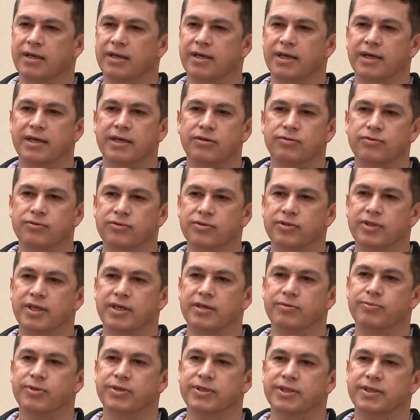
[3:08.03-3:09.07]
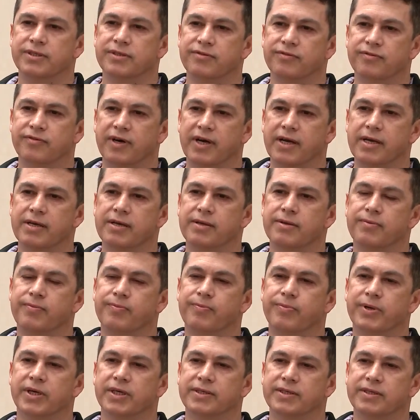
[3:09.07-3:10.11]
E aí com o tempo a gente vai
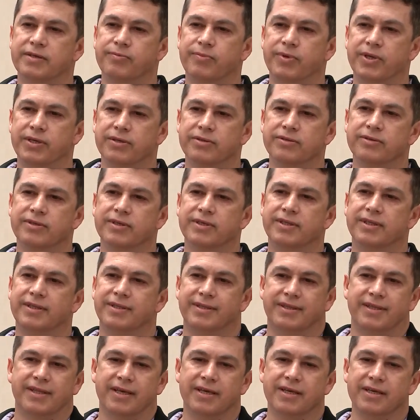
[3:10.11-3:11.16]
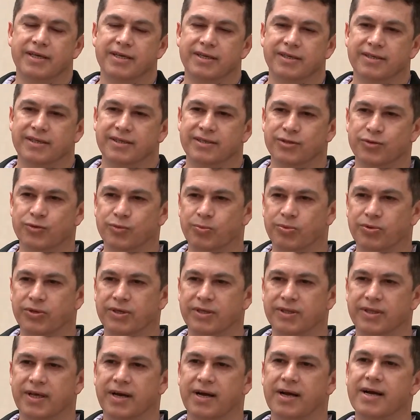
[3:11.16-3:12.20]
percebendo que tem que
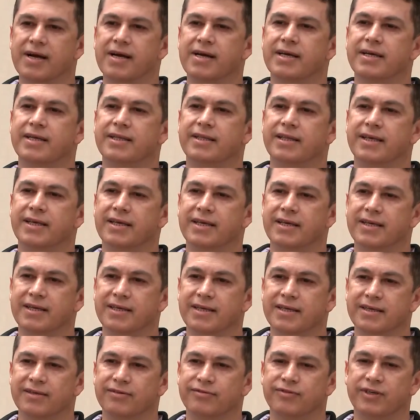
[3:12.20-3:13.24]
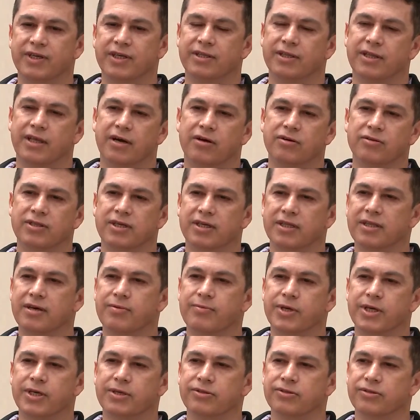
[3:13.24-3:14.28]
suportar e tem que enfrentar o
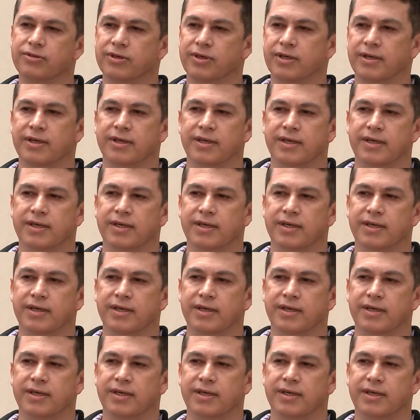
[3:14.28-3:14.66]
tratamento.